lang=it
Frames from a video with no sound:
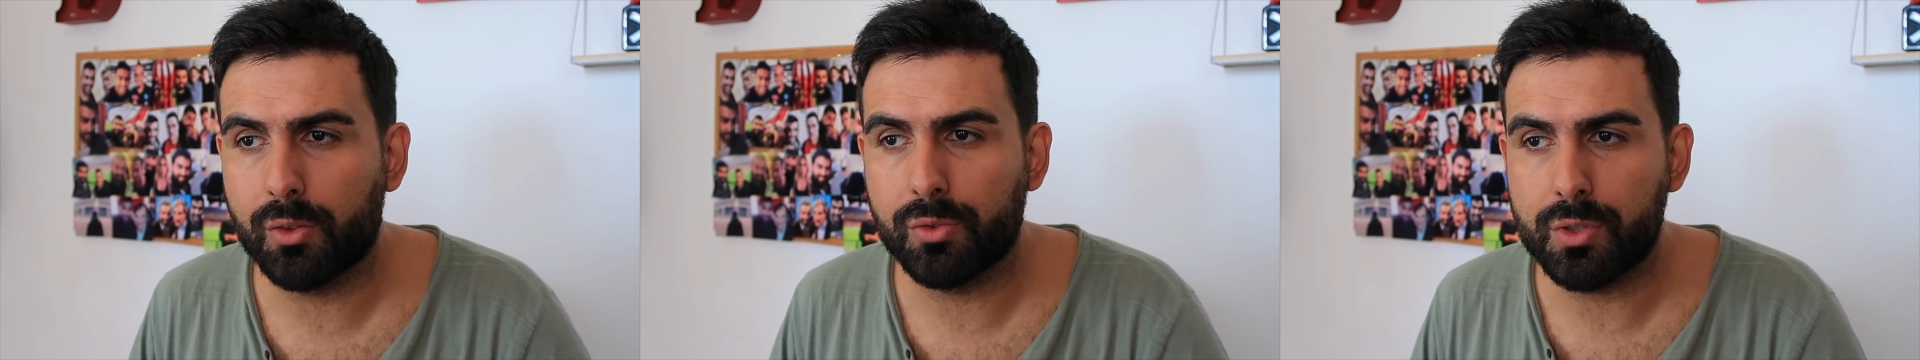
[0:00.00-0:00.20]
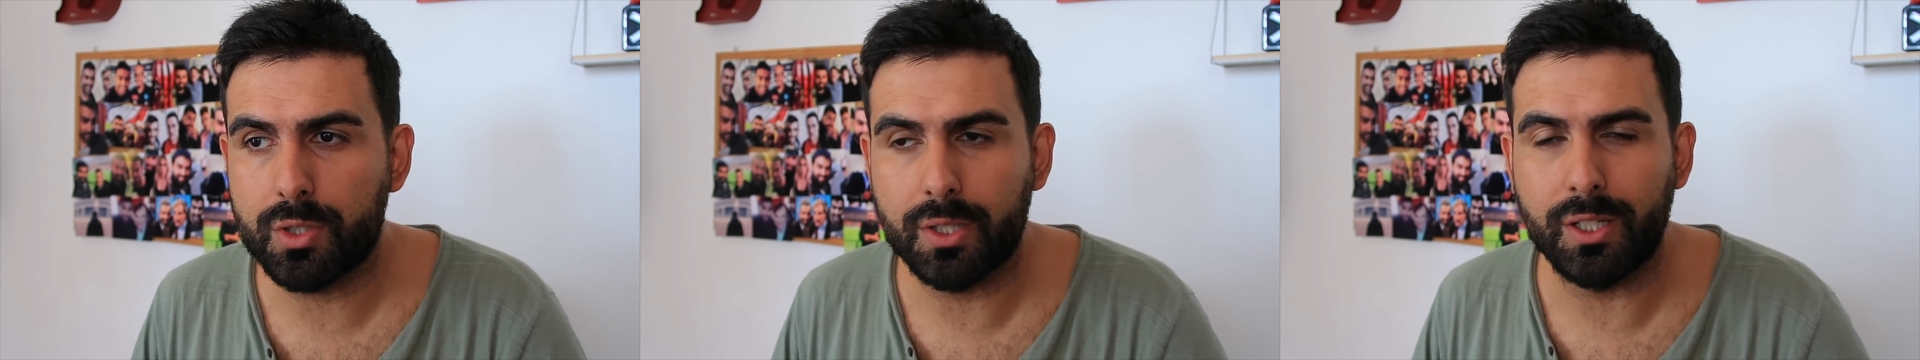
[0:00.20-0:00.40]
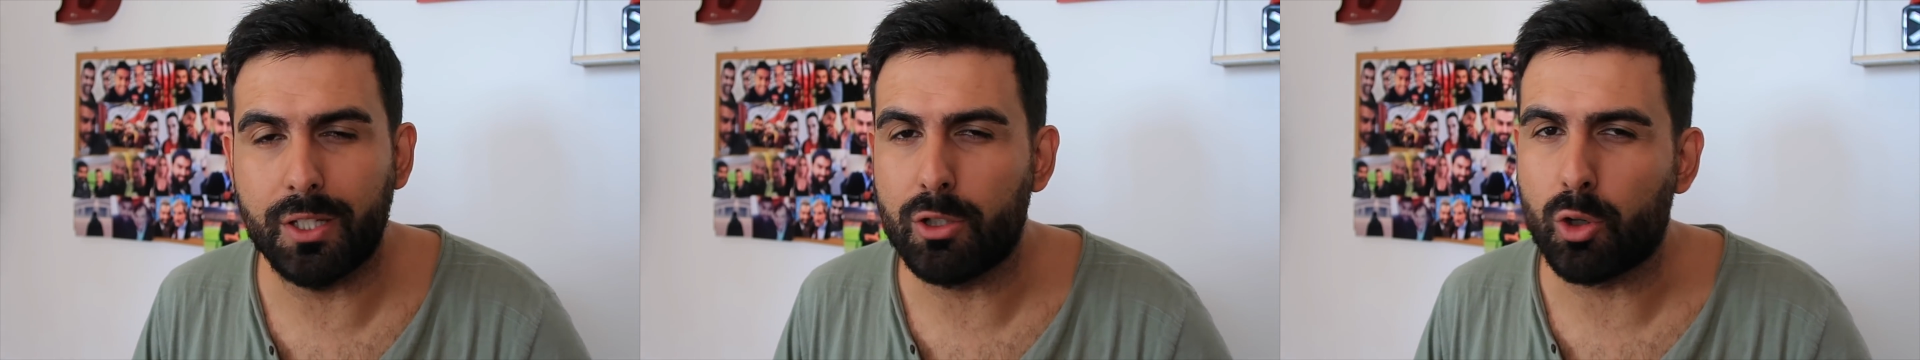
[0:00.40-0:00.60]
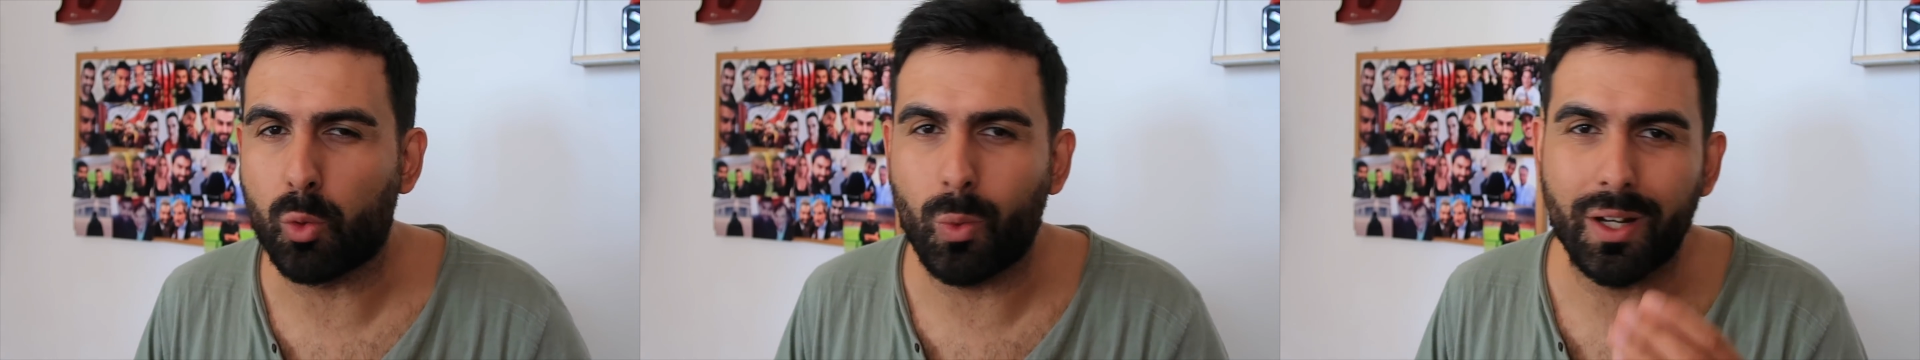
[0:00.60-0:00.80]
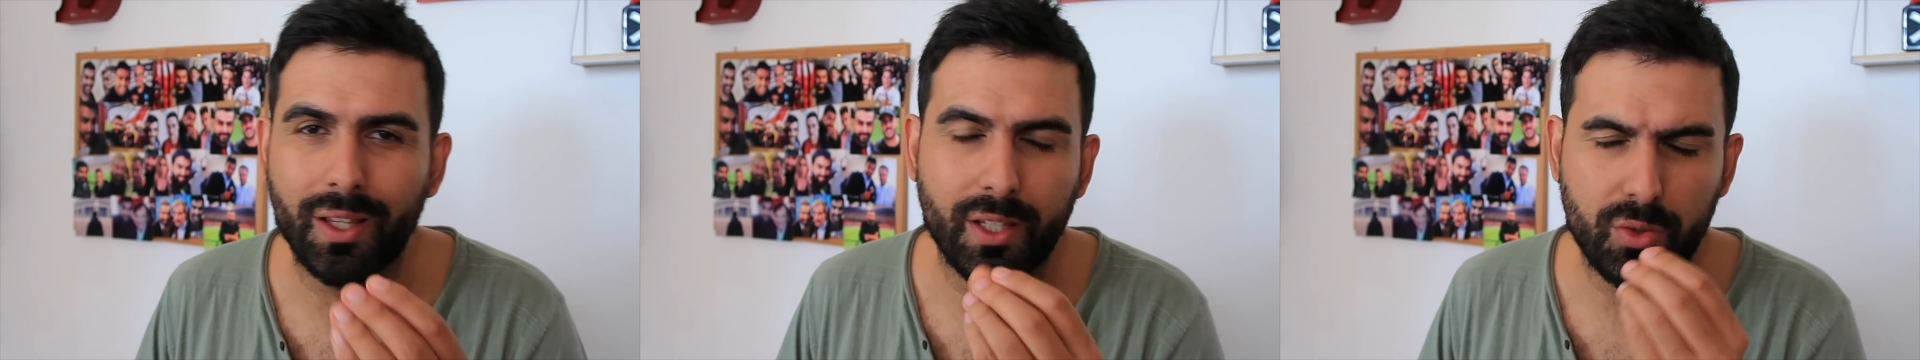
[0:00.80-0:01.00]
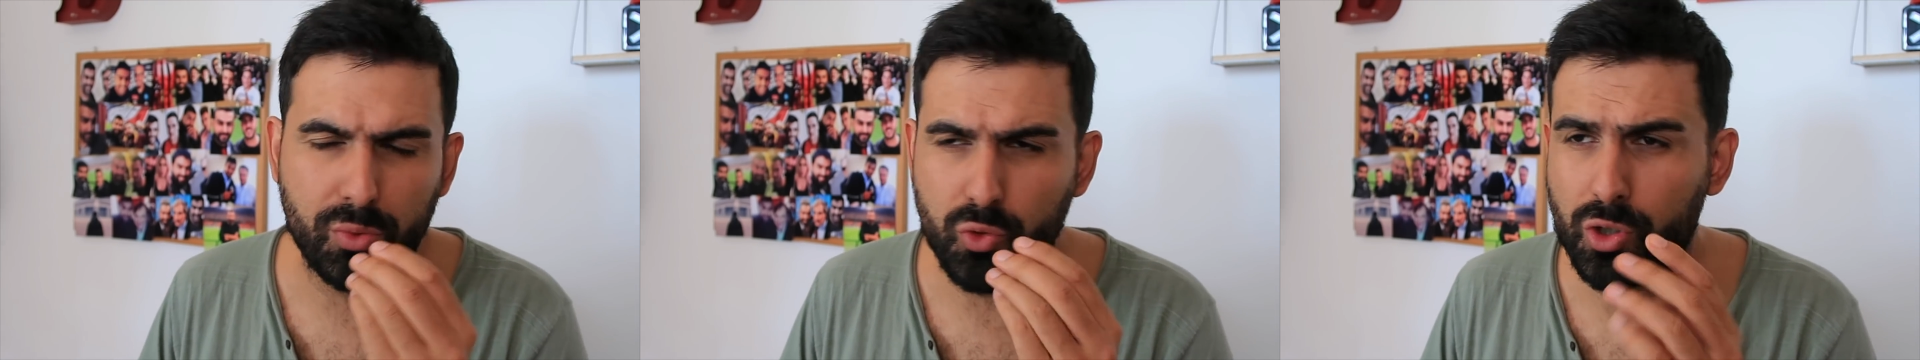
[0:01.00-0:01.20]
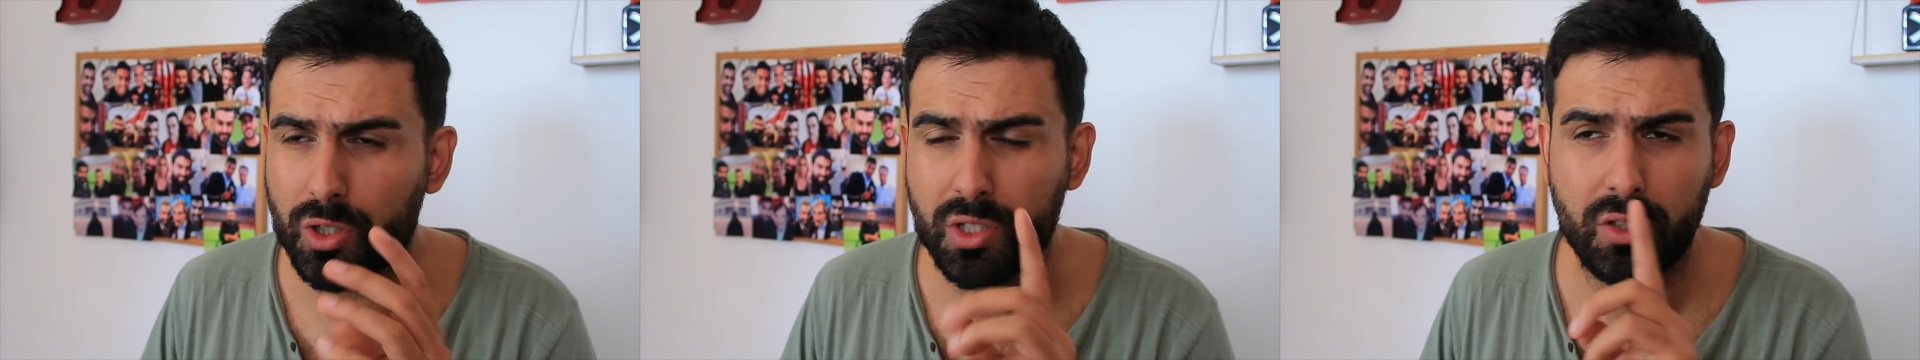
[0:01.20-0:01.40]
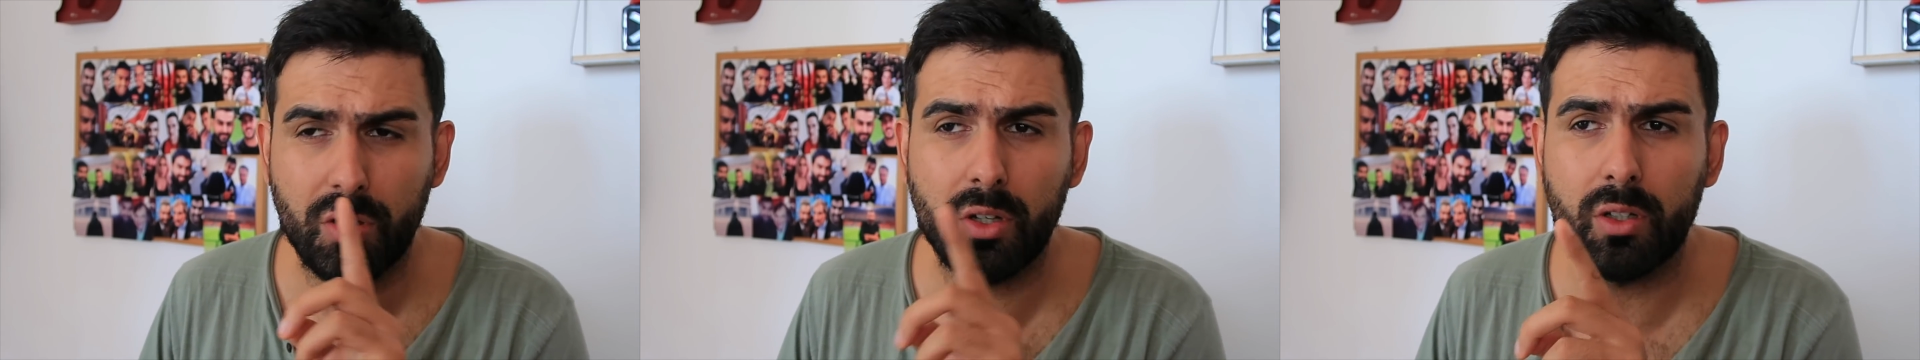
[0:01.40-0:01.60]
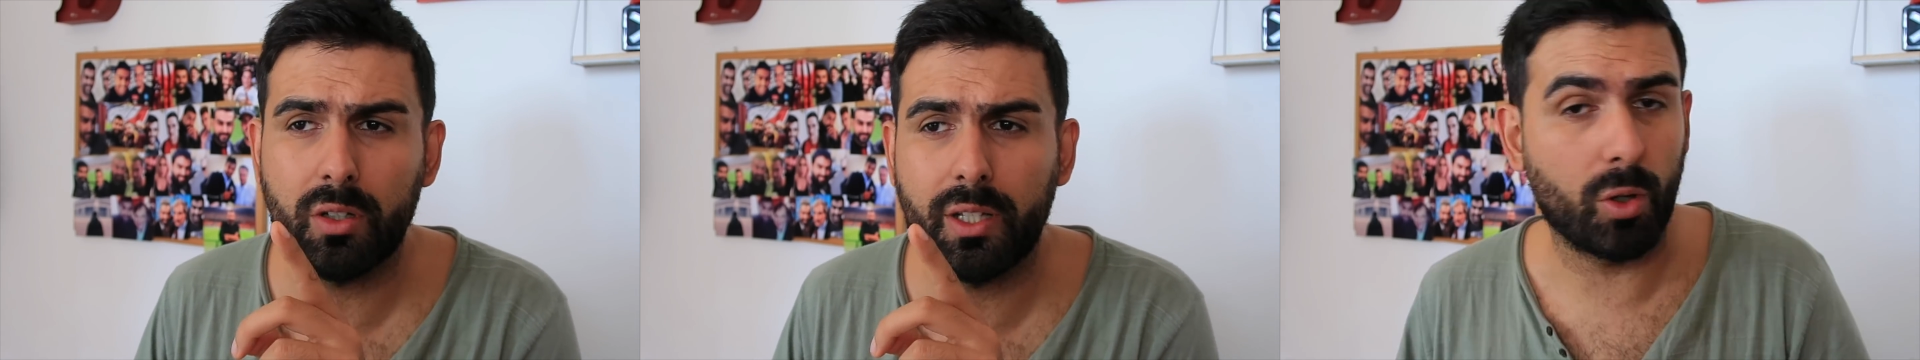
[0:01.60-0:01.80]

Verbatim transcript: consiglio, qualche suggestione.